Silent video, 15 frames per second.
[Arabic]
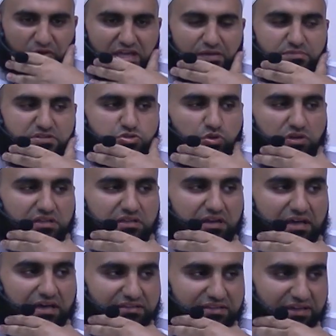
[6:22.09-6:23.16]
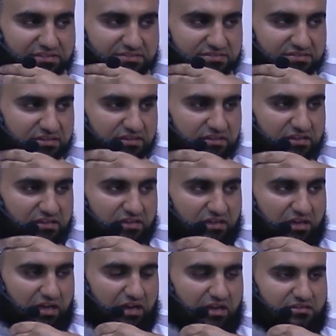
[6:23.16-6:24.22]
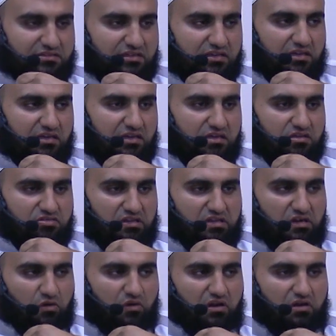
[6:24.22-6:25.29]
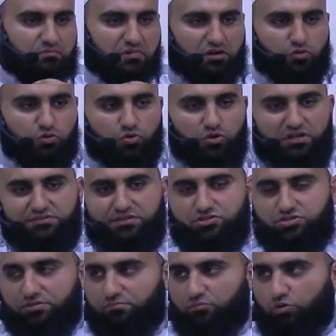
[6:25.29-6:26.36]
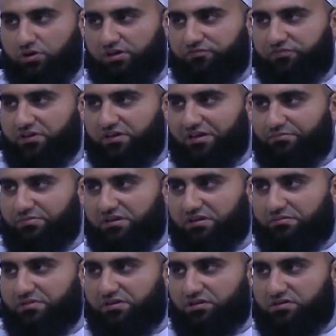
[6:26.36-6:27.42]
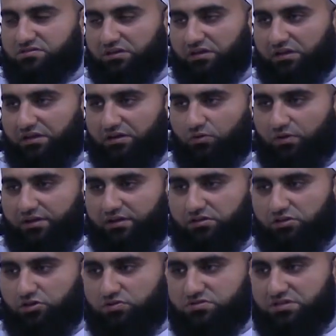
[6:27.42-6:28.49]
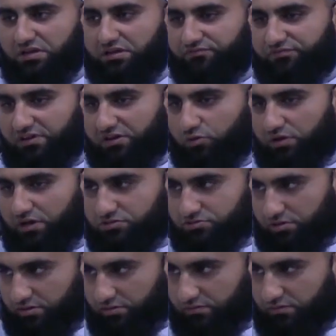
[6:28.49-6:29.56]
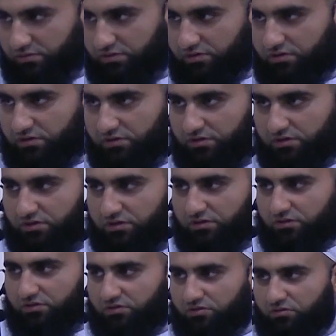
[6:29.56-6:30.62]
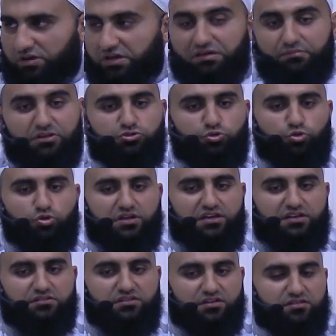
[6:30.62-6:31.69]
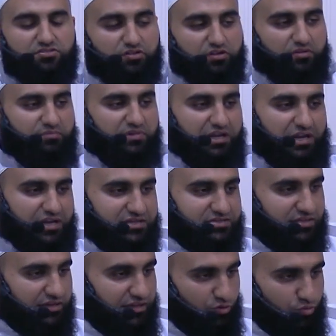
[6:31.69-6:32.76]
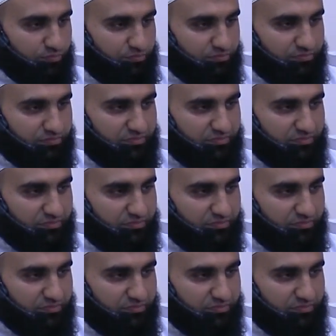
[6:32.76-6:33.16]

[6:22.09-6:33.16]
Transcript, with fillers: وهي من سنن العادات التي إذا نوى المرء التشبه فيها بالنبي صلى الله عليه وسلم فله الأجر وهي متروكة عند كثير من الناس اليوم